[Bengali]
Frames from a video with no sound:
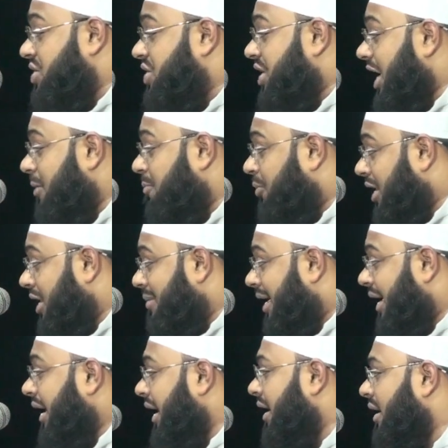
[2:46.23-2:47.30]
যেই
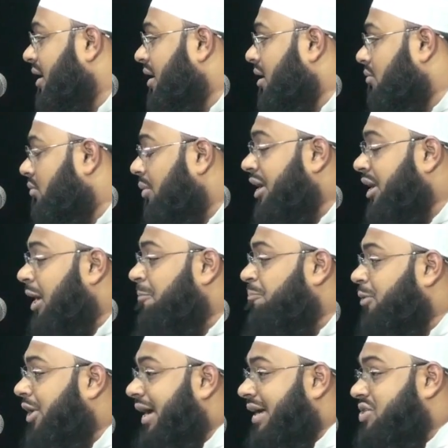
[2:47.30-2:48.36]
পরিমাণে ভূমিকম্প
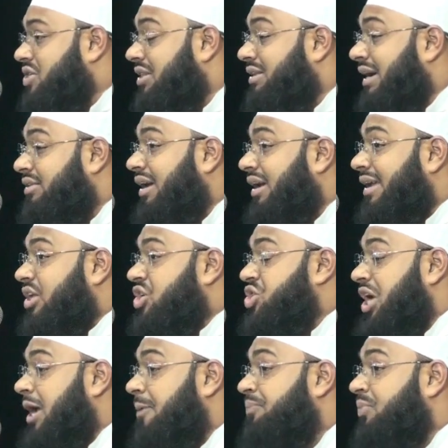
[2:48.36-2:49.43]
হয়েছে তাতে এদেশে